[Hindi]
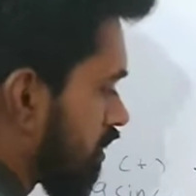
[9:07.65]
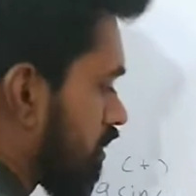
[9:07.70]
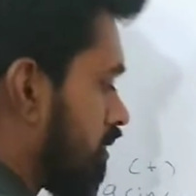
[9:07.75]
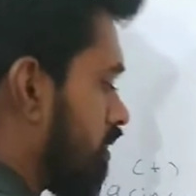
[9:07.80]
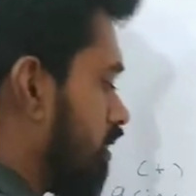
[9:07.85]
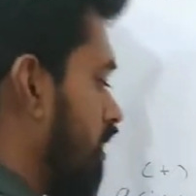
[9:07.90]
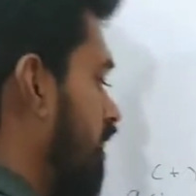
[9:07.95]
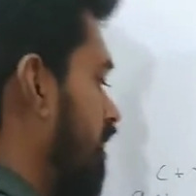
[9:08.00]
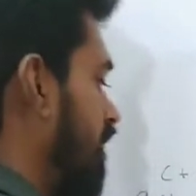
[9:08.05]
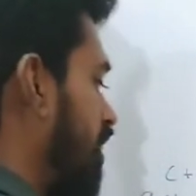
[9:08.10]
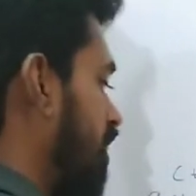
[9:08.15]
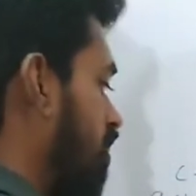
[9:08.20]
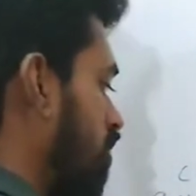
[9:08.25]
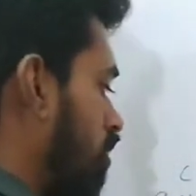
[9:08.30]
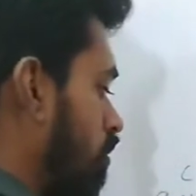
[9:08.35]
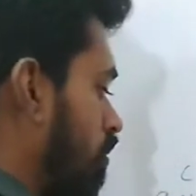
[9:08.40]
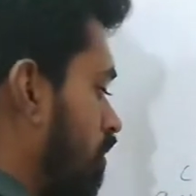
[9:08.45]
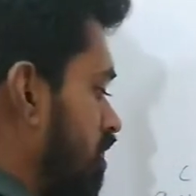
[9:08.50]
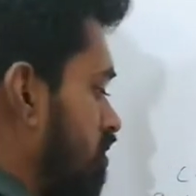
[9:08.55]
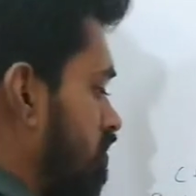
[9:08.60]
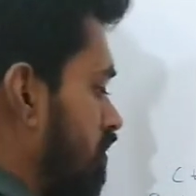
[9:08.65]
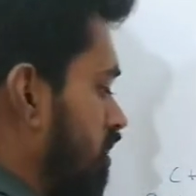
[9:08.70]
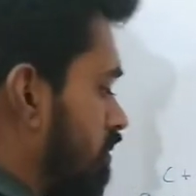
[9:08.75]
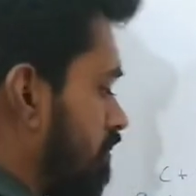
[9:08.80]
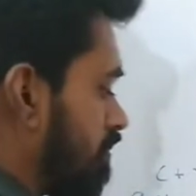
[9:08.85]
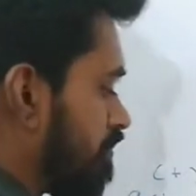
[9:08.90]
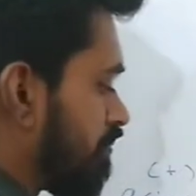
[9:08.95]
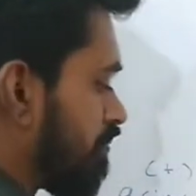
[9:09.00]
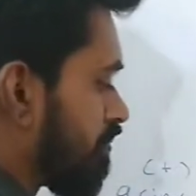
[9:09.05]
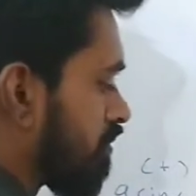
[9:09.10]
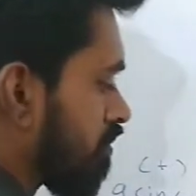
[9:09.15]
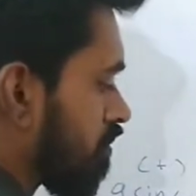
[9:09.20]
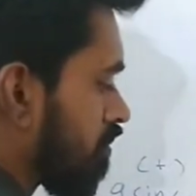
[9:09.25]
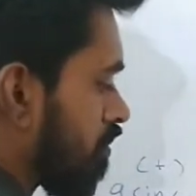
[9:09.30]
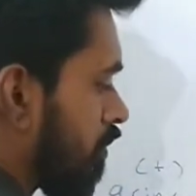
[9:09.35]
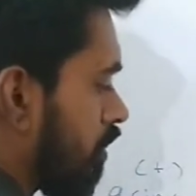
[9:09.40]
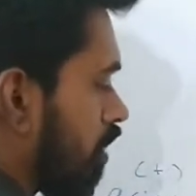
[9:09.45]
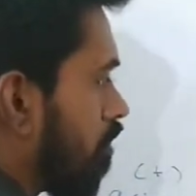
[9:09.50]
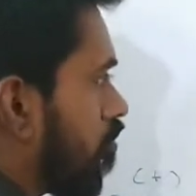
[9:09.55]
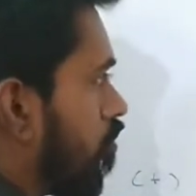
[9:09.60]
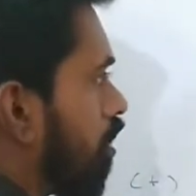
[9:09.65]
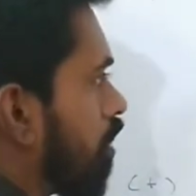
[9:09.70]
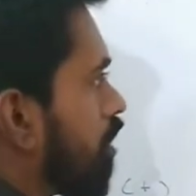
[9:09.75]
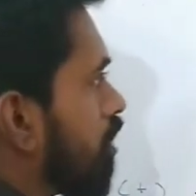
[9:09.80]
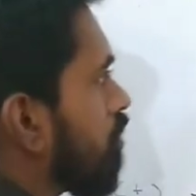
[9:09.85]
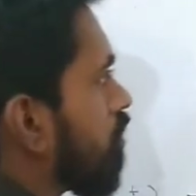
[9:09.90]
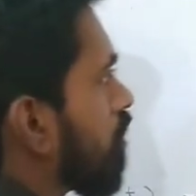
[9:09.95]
हैं एंटी क्लॉक वाइज में वन